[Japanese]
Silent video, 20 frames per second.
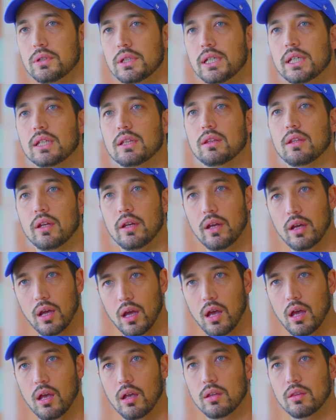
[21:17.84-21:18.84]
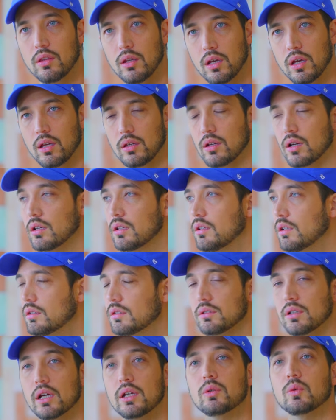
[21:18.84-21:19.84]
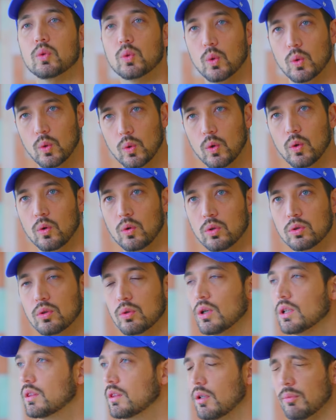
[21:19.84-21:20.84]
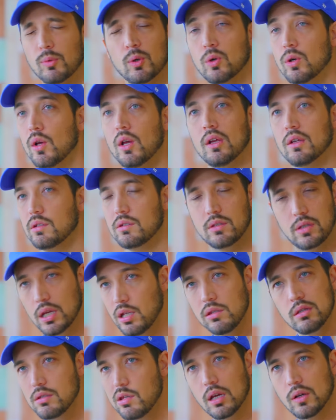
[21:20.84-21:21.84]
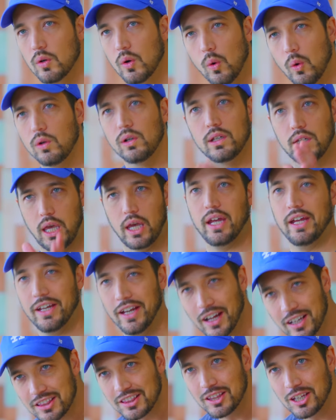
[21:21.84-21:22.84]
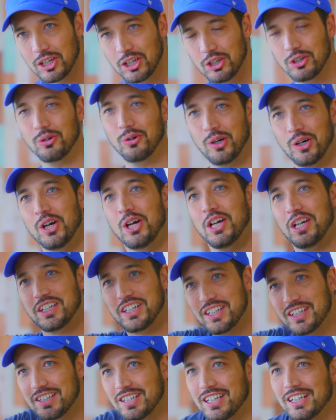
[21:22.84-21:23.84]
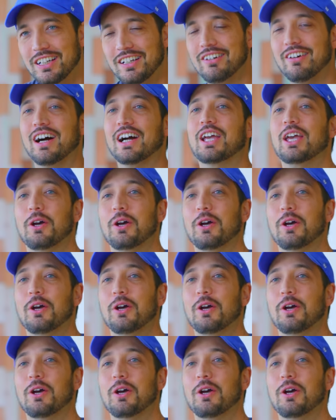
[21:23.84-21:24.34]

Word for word: 直言ってねやりたくないことを断っても全然 OK だっていうのを気づくわ